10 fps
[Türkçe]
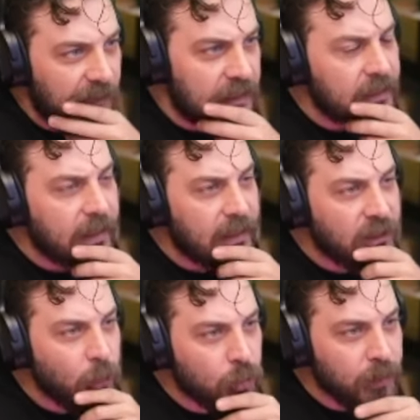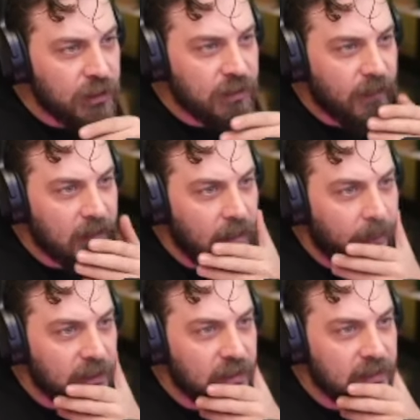İlk yayın açtığında 35 kişi vardı
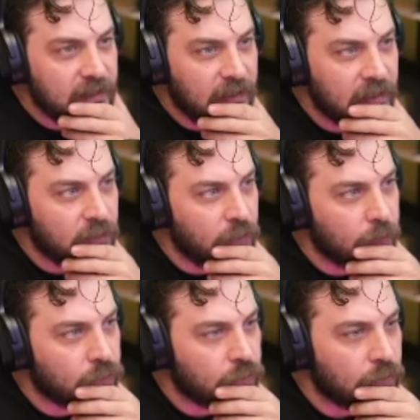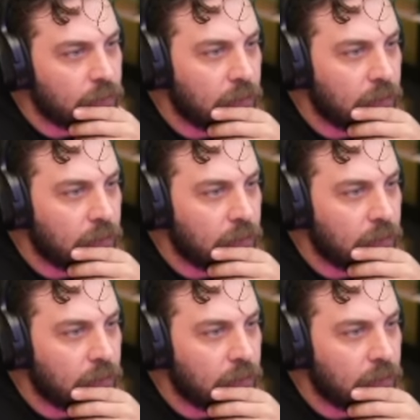ama açtığı esnada hatırlıyor musun?